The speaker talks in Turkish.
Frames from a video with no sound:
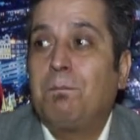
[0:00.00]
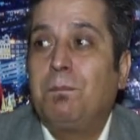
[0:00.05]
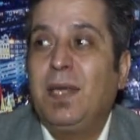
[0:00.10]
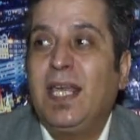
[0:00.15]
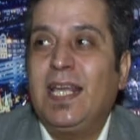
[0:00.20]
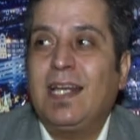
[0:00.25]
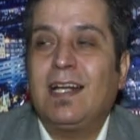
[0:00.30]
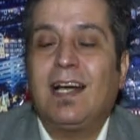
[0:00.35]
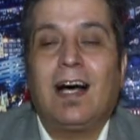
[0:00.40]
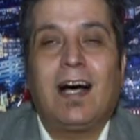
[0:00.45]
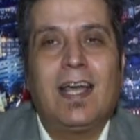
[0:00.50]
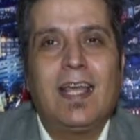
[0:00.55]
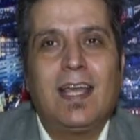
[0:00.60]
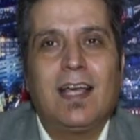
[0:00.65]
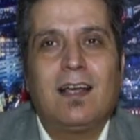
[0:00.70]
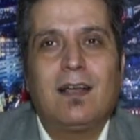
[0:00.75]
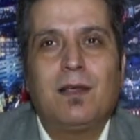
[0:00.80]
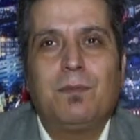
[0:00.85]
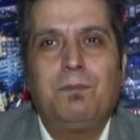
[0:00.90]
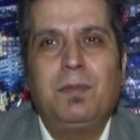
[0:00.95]
Bir
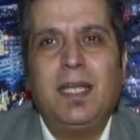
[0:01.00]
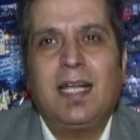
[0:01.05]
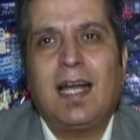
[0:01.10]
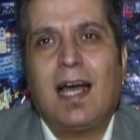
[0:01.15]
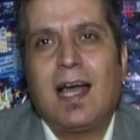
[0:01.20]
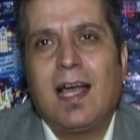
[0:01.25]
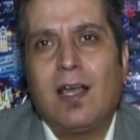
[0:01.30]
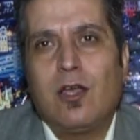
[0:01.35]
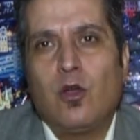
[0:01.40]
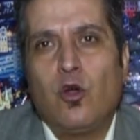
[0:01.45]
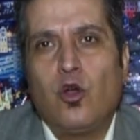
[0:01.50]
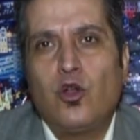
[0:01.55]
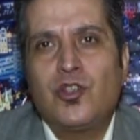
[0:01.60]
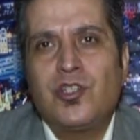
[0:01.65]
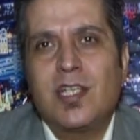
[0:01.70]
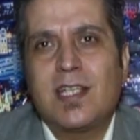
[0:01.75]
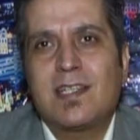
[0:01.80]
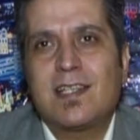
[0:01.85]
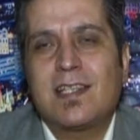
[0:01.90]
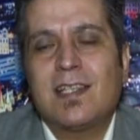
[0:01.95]
aya bir ay
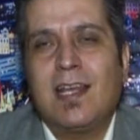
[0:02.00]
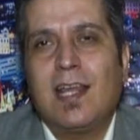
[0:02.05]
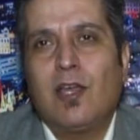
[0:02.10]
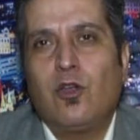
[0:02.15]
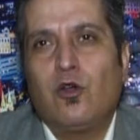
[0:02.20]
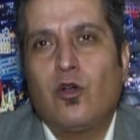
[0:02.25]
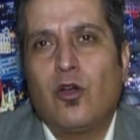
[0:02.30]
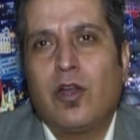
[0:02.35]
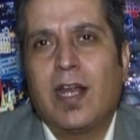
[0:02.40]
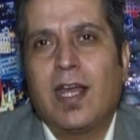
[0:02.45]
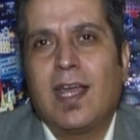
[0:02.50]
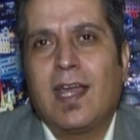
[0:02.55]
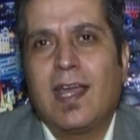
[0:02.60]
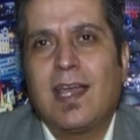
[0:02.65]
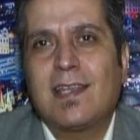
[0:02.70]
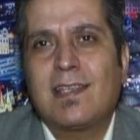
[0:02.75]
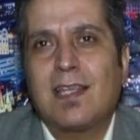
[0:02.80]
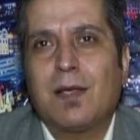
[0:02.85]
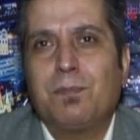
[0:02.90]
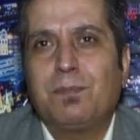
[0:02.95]
öncesine göre
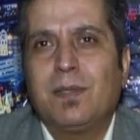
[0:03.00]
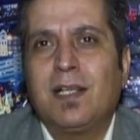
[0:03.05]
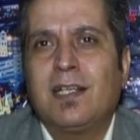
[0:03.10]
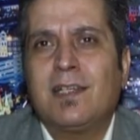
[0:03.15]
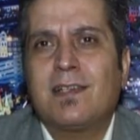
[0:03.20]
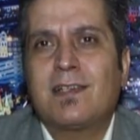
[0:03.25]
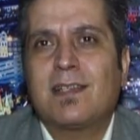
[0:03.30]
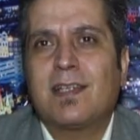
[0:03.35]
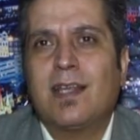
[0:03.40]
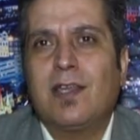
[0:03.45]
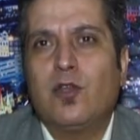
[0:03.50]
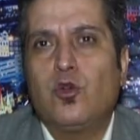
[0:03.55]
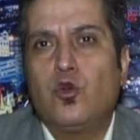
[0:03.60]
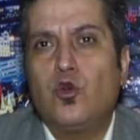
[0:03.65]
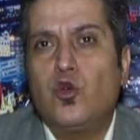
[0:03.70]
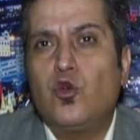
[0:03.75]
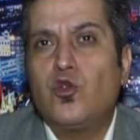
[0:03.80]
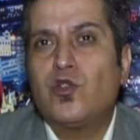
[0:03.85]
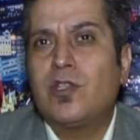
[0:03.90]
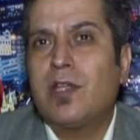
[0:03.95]
hesaplanırsa
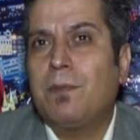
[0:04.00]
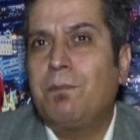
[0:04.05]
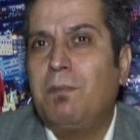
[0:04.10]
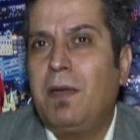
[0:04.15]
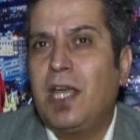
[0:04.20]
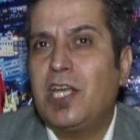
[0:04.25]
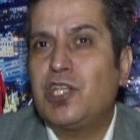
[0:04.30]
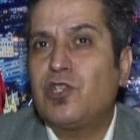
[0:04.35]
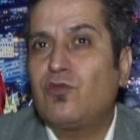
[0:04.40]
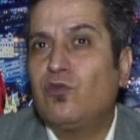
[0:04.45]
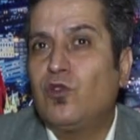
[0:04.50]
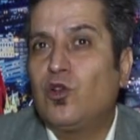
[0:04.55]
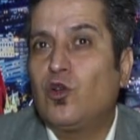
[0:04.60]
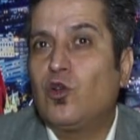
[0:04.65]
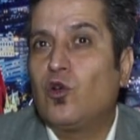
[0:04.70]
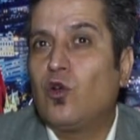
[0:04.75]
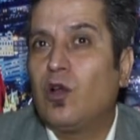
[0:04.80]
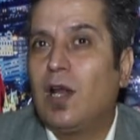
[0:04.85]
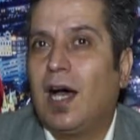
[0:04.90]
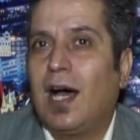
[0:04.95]

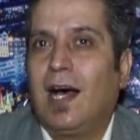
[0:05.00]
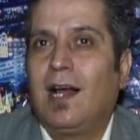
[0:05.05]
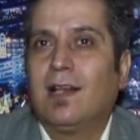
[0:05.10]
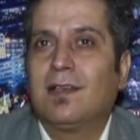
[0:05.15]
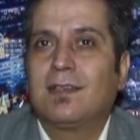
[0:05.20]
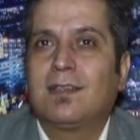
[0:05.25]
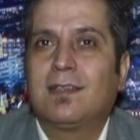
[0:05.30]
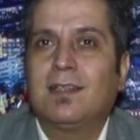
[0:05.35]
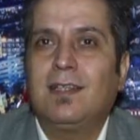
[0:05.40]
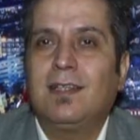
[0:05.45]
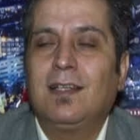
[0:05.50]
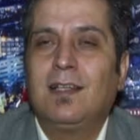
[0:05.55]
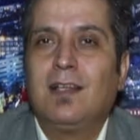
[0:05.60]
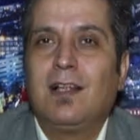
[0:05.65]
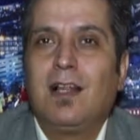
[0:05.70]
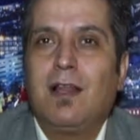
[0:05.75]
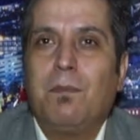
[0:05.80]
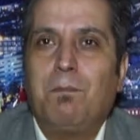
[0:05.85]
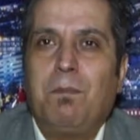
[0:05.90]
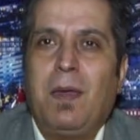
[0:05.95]
%5,6
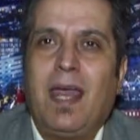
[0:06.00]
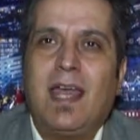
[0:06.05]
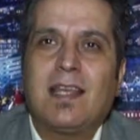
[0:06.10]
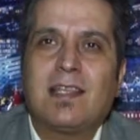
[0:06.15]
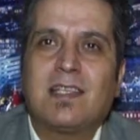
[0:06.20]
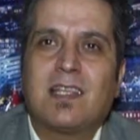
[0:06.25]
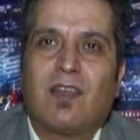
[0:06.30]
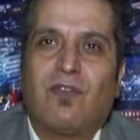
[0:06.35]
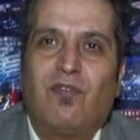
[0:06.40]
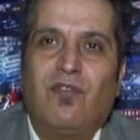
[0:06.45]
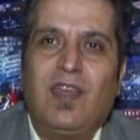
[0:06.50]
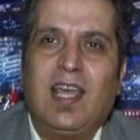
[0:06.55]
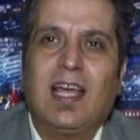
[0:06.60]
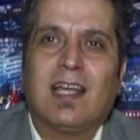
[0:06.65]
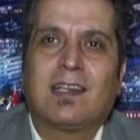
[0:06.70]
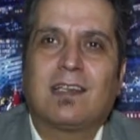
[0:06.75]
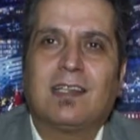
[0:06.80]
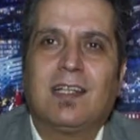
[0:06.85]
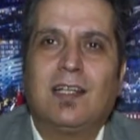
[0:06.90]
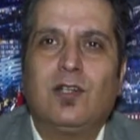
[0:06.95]
benzin
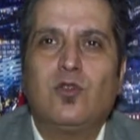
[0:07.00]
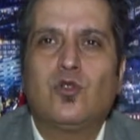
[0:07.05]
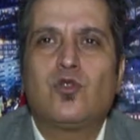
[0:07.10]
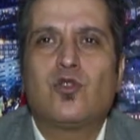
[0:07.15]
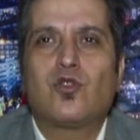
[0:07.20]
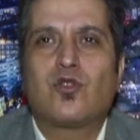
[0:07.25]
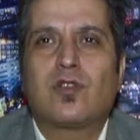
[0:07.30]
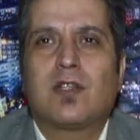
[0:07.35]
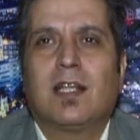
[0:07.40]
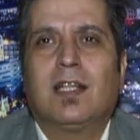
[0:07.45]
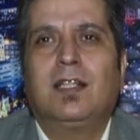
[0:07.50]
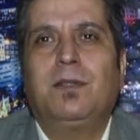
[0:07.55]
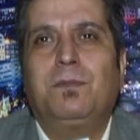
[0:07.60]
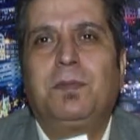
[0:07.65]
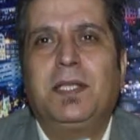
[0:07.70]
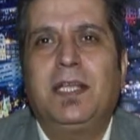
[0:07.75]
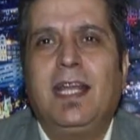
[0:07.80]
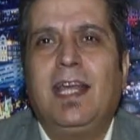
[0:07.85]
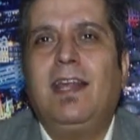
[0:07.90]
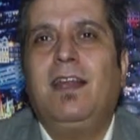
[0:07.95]
fiyatları ucuzladı.
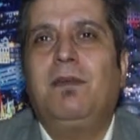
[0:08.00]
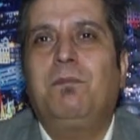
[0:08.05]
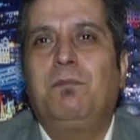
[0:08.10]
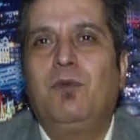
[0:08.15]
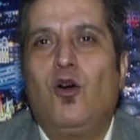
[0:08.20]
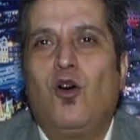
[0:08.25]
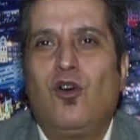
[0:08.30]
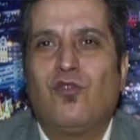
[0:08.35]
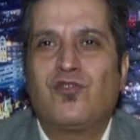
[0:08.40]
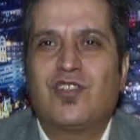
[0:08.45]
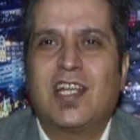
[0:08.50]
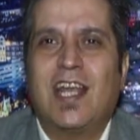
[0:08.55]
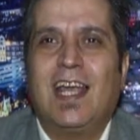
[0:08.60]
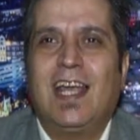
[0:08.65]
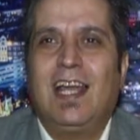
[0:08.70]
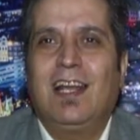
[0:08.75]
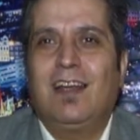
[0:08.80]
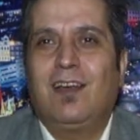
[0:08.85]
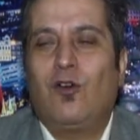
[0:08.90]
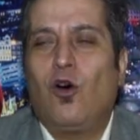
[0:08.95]
Bir derin bir of
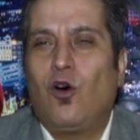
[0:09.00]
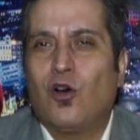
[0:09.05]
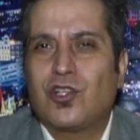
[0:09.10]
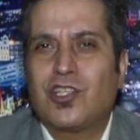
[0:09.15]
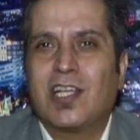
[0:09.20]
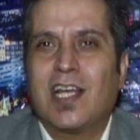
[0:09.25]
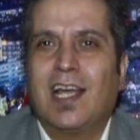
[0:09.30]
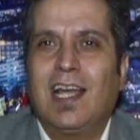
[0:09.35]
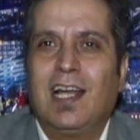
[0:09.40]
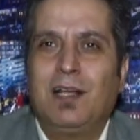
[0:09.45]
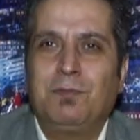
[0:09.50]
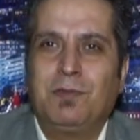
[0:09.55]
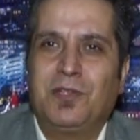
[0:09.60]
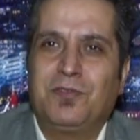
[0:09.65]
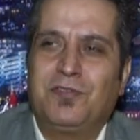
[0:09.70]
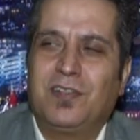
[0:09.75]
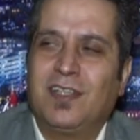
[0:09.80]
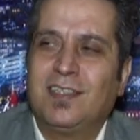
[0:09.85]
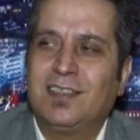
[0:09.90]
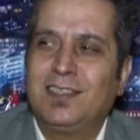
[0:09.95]
çekel, oh çekelim
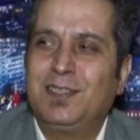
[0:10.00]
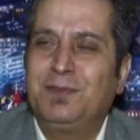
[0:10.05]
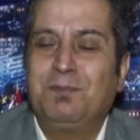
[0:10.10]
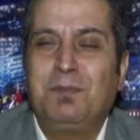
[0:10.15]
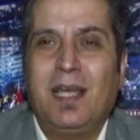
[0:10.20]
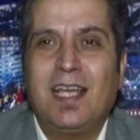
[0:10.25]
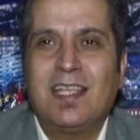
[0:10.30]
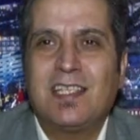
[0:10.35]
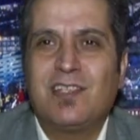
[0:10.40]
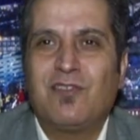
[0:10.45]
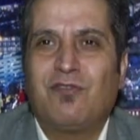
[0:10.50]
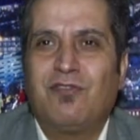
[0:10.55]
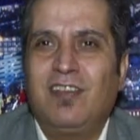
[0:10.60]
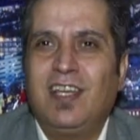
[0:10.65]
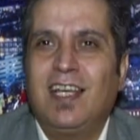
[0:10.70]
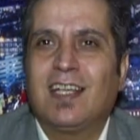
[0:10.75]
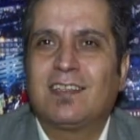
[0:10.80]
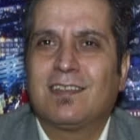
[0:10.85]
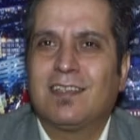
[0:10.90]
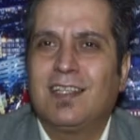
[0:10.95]
efendim. Benzin
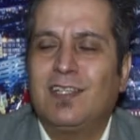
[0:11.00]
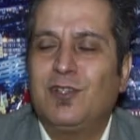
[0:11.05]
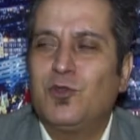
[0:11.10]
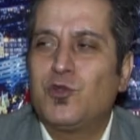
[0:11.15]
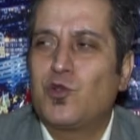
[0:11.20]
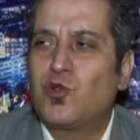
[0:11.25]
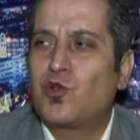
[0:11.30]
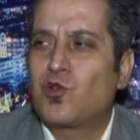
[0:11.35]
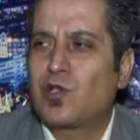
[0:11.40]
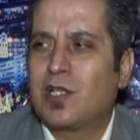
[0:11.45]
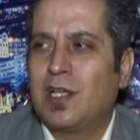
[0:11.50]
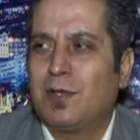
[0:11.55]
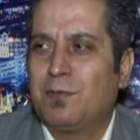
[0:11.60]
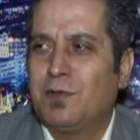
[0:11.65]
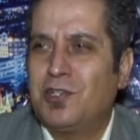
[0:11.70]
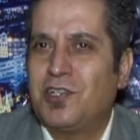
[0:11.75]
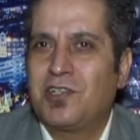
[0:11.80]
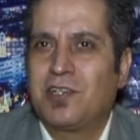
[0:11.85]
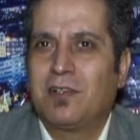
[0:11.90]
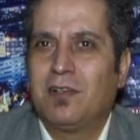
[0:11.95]
fiyatları
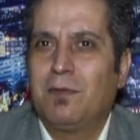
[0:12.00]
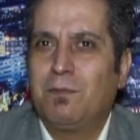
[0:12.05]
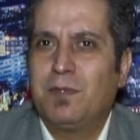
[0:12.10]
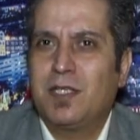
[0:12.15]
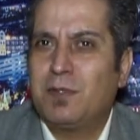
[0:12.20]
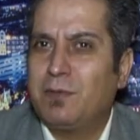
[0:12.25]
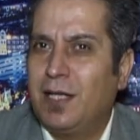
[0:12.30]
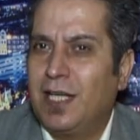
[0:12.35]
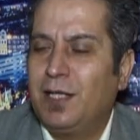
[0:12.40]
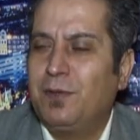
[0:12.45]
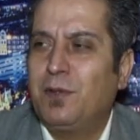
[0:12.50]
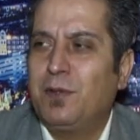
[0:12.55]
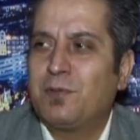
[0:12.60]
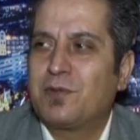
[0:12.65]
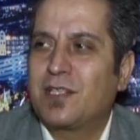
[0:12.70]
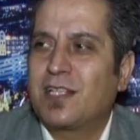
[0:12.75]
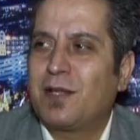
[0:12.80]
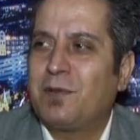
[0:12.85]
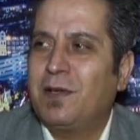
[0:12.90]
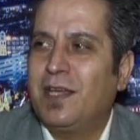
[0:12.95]
ucuzlamış. Bizim
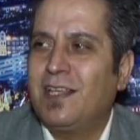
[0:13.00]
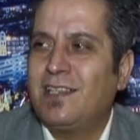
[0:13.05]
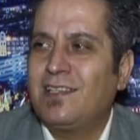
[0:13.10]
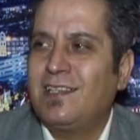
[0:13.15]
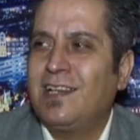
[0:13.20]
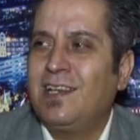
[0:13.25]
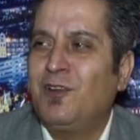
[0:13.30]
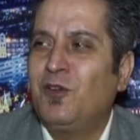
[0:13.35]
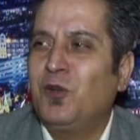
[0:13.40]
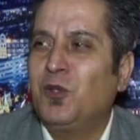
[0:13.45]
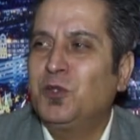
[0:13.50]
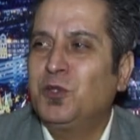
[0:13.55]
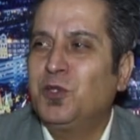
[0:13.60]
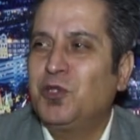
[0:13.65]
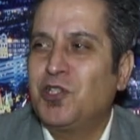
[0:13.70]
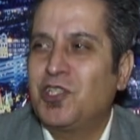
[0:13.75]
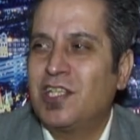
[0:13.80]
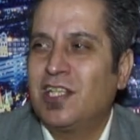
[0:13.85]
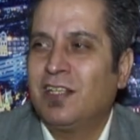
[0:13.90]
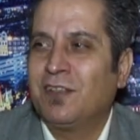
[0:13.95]
arabamız da benzinli
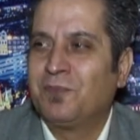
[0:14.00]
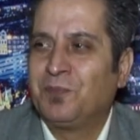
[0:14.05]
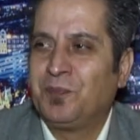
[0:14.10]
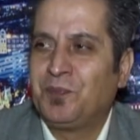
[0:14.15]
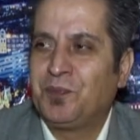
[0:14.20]
olduğu için.